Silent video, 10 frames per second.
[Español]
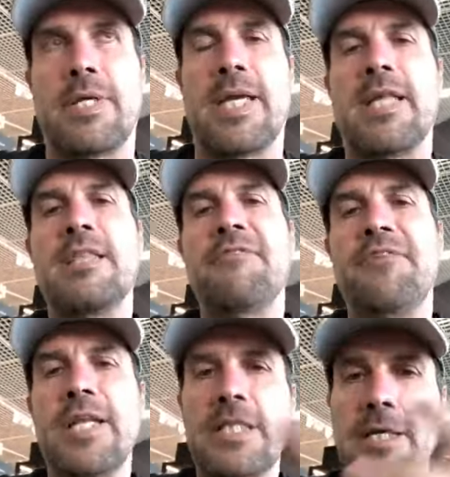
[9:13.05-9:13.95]
que en
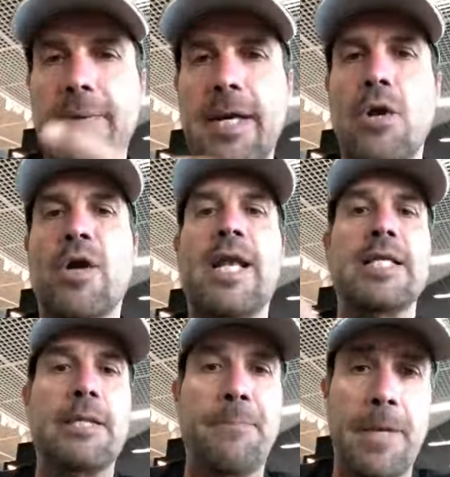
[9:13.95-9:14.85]
definitiva es lo que el
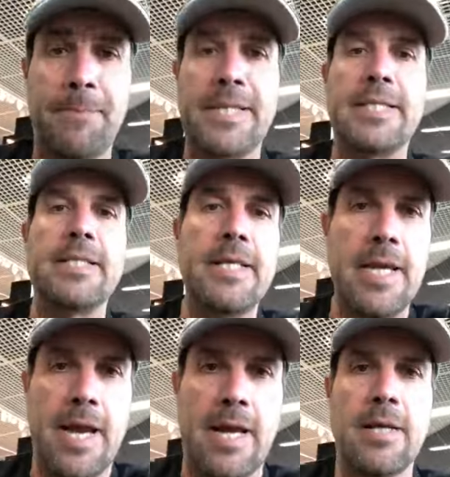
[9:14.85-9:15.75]
ATP
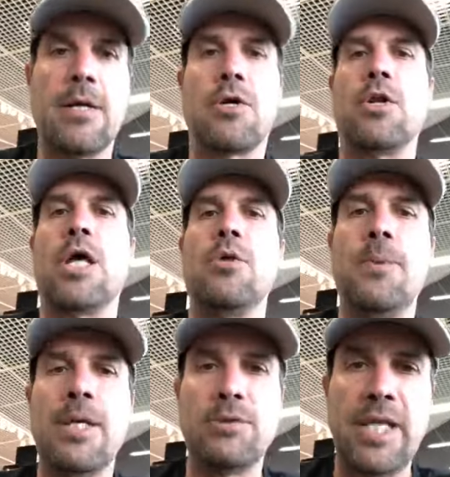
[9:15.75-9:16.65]
pretendía con la
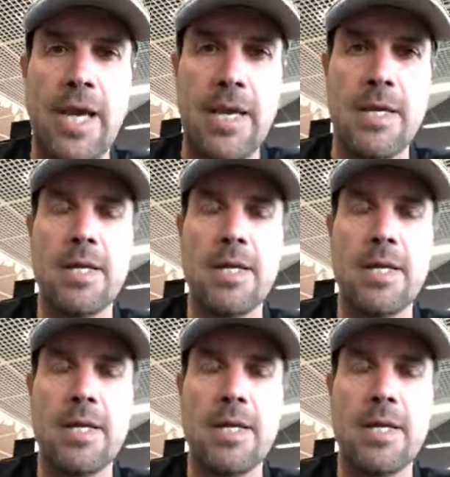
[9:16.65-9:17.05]
WTA,